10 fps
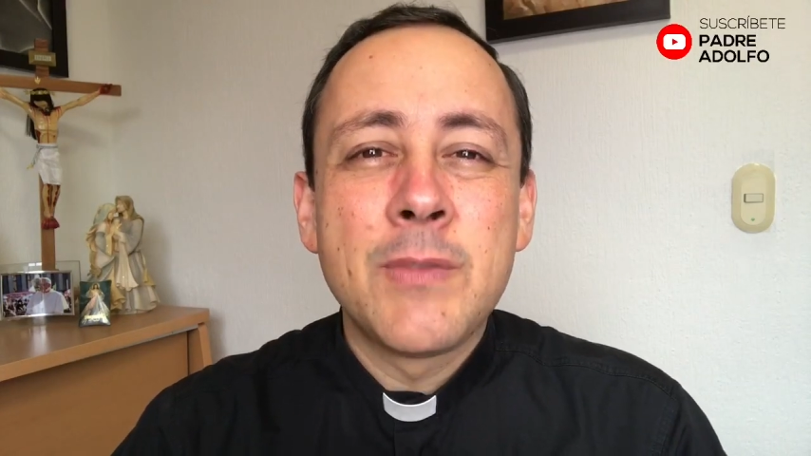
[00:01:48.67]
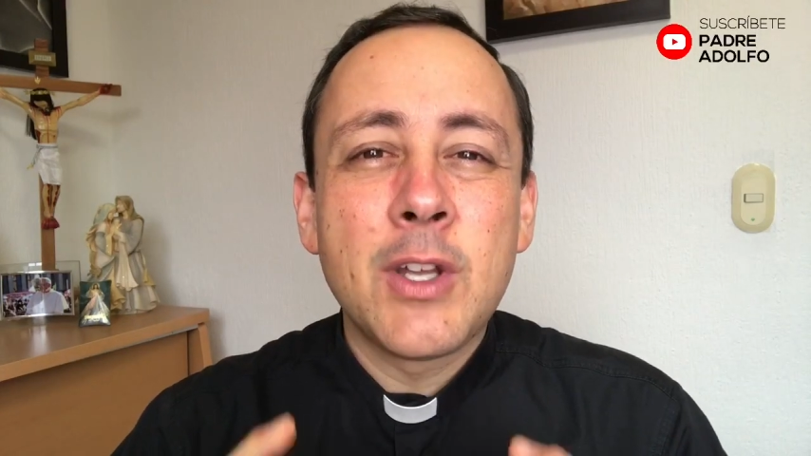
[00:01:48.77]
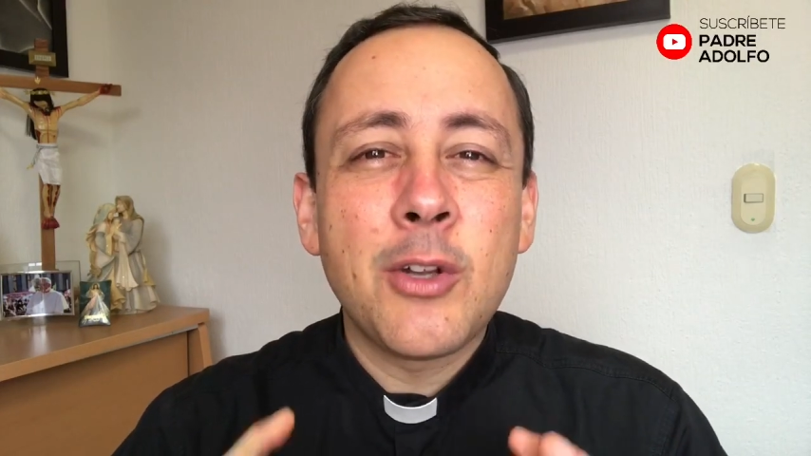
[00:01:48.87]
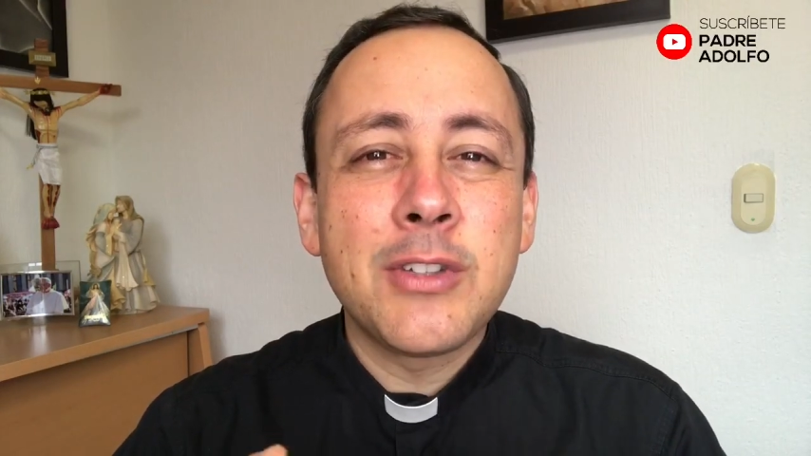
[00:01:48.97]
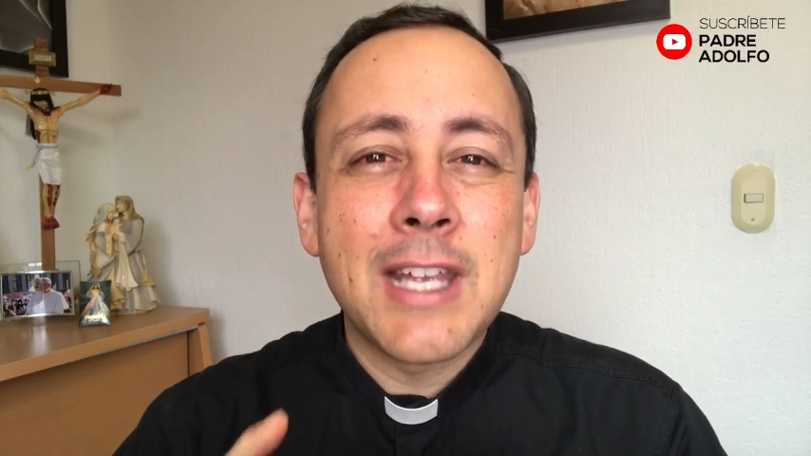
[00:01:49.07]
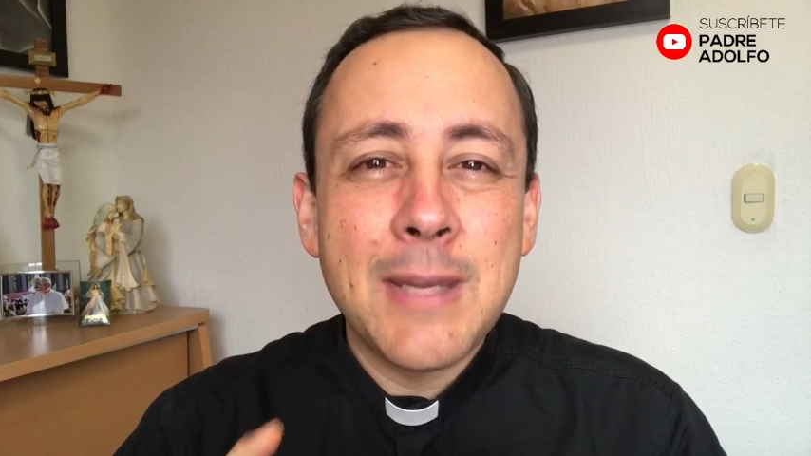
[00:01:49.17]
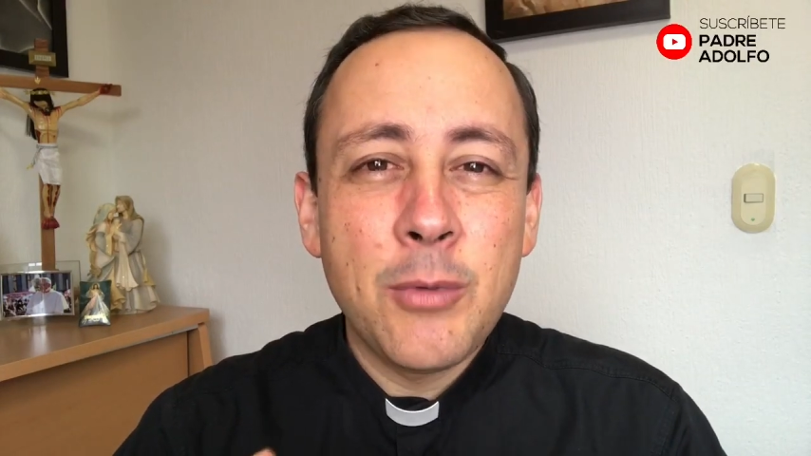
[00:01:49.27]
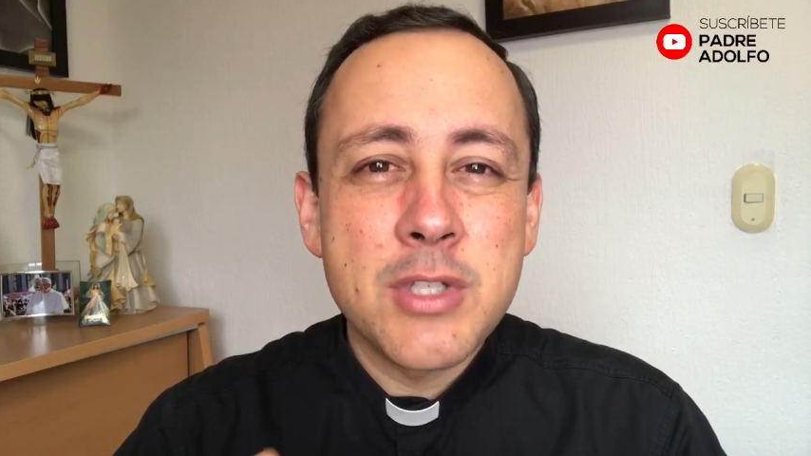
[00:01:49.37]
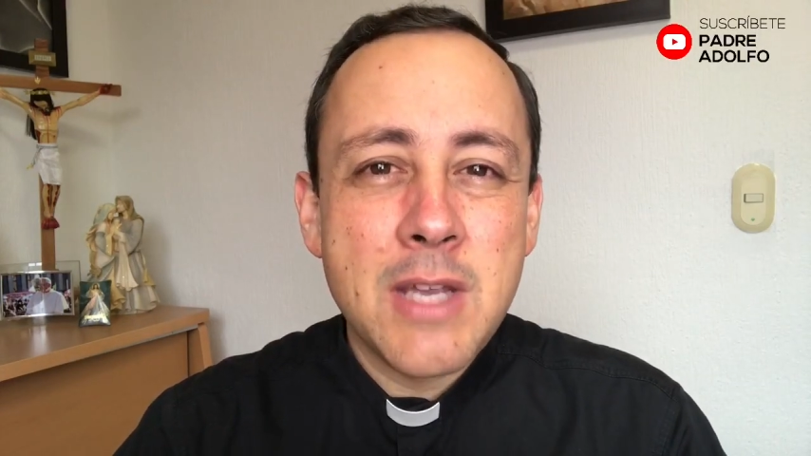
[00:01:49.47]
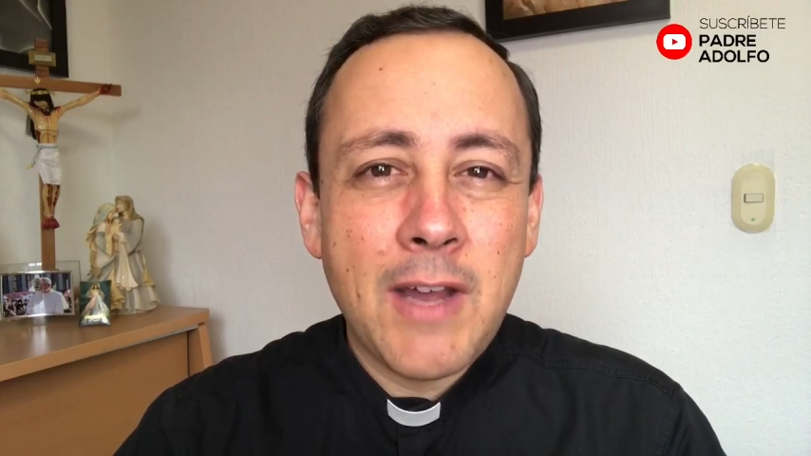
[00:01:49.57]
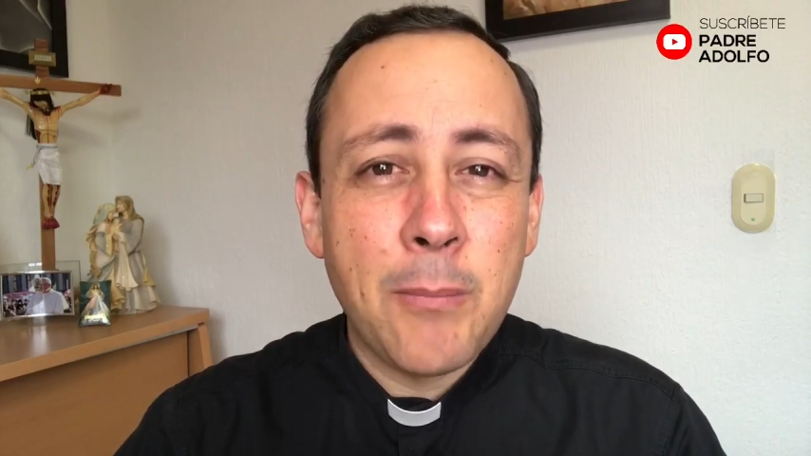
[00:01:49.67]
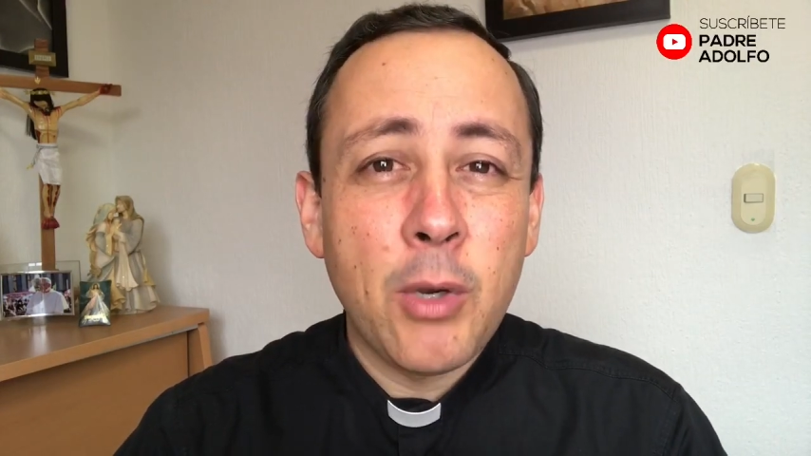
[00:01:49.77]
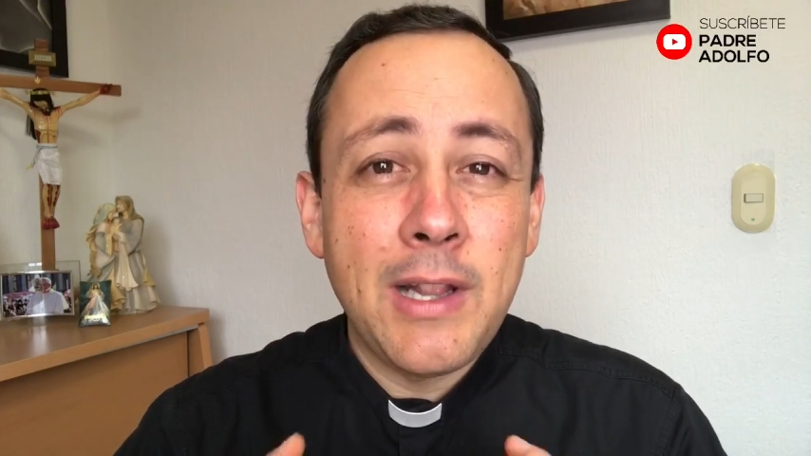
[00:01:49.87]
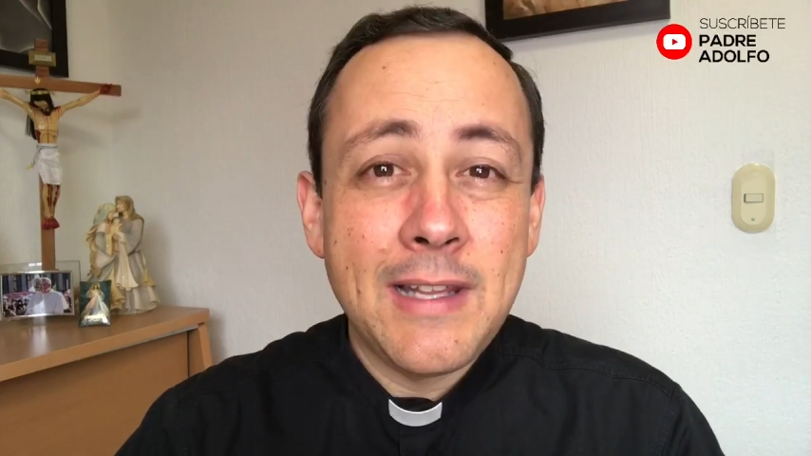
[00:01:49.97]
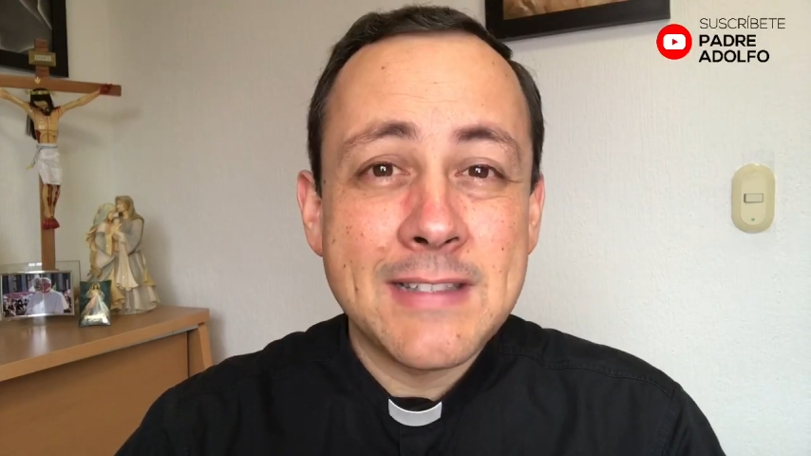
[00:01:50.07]
No nos dejemos llevar
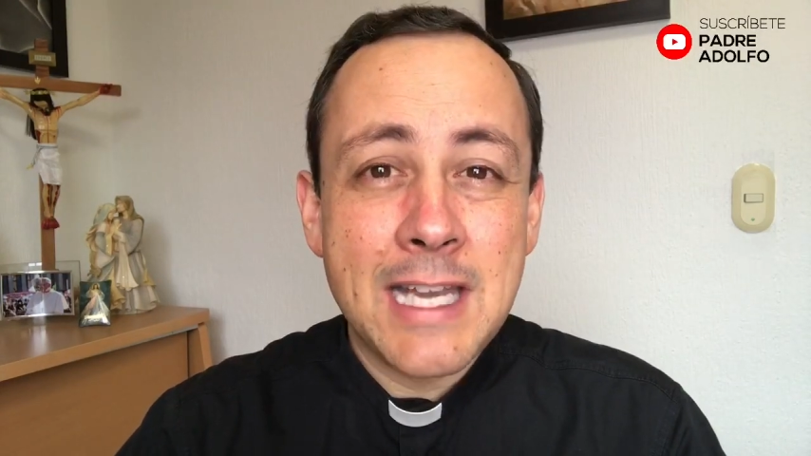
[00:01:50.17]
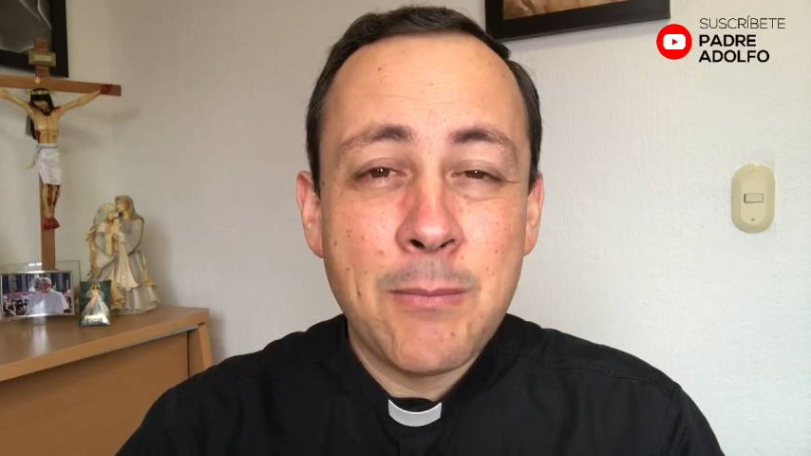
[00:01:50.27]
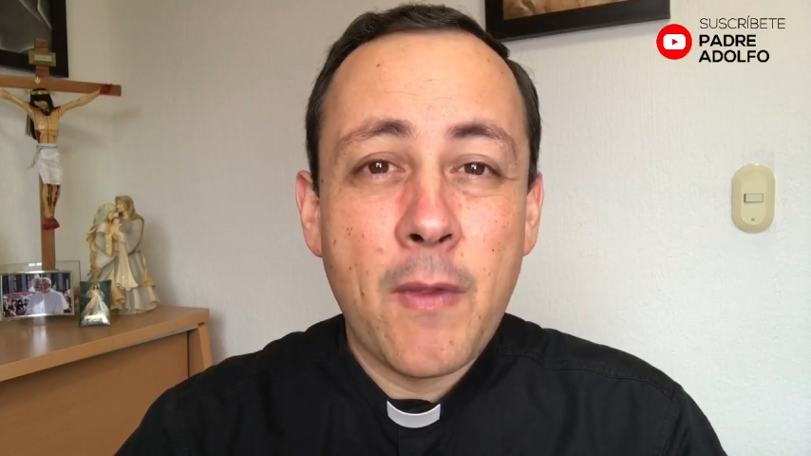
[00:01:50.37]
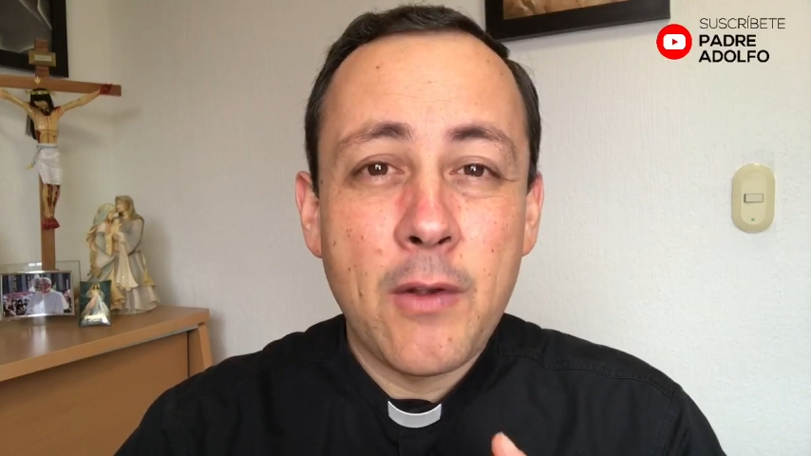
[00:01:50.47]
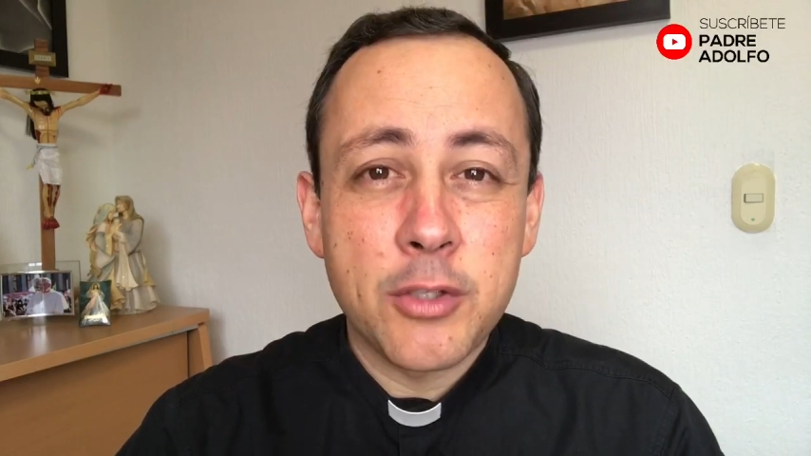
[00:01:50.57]
por el desánimo de